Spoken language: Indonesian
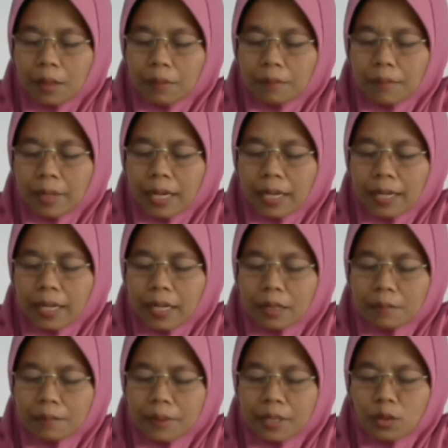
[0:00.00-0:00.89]

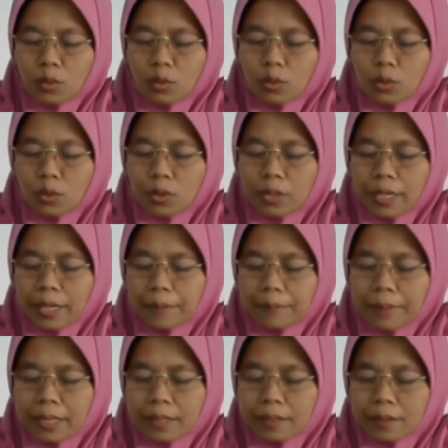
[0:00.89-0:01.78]
maring penduduk
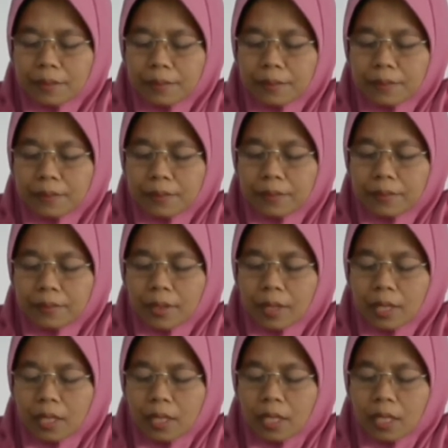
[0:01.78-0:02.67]
Yaman.
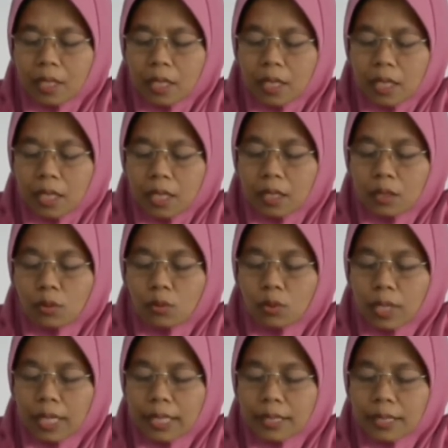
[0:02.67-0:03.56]

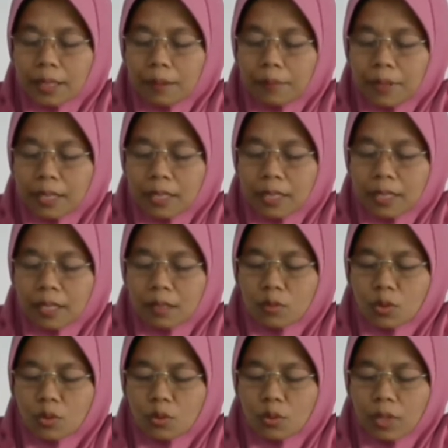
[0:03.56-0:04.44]
Iku kataba
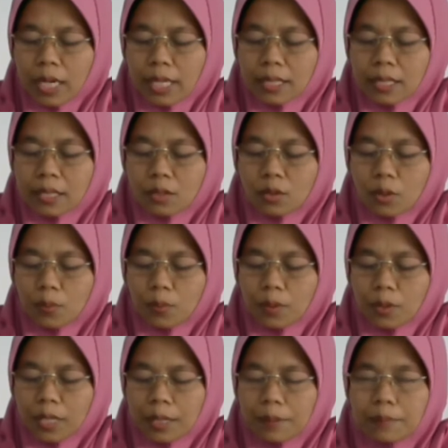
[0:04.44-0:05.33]
kirim surat
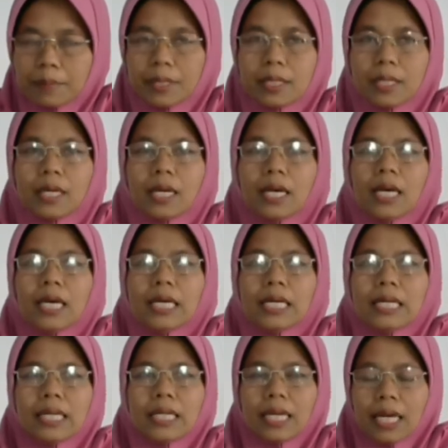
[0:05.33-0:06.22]
sopo nabi
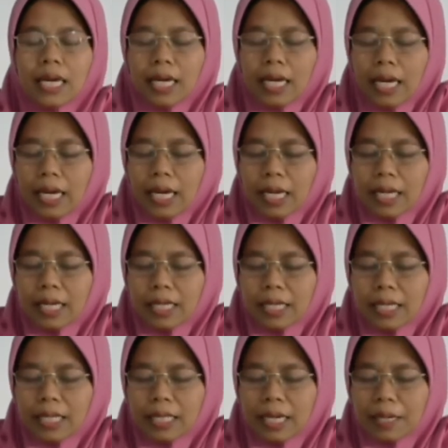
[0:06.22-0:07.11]
ila
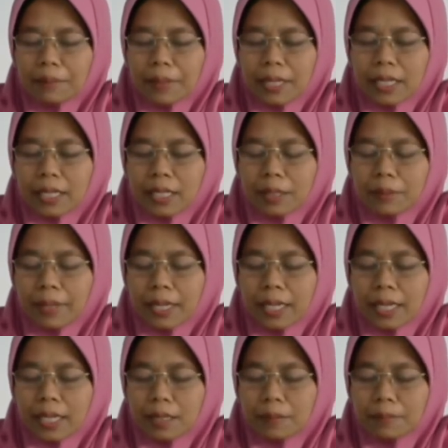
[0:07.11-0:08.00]
ahli Yamani
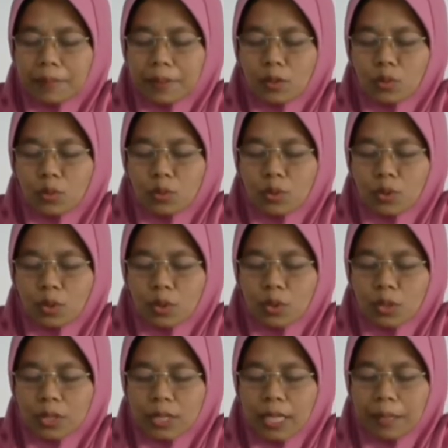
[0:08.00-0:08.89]
maring
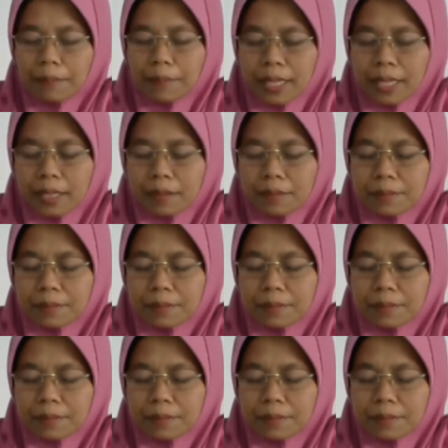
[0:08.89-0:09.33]
penduduk Yaman.